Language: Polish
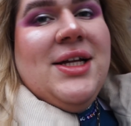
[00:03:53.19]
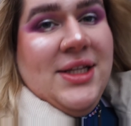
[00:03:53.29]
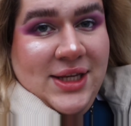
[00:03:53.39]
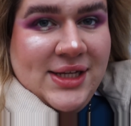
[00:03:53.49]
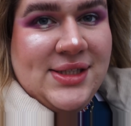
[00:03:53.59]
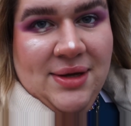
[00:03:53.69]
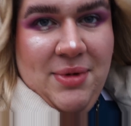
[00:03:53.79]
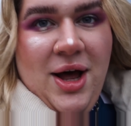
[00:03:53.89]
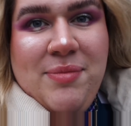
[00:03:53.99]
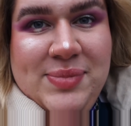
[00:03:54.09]
nie
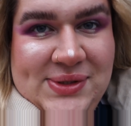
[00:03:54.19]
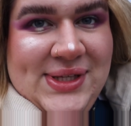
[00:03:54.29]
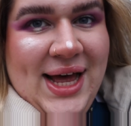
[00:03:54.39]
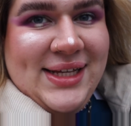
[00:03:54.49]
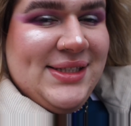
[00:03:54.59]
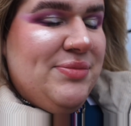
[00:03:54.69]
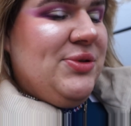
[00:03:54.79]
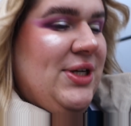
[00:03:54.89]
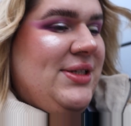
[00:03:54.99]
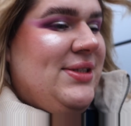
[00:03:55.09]
są obses
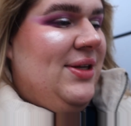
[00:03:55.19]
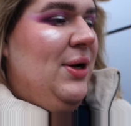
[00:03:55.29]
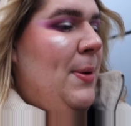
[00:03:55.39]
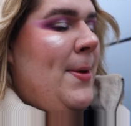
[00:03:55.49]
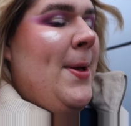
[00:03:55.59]
przez to.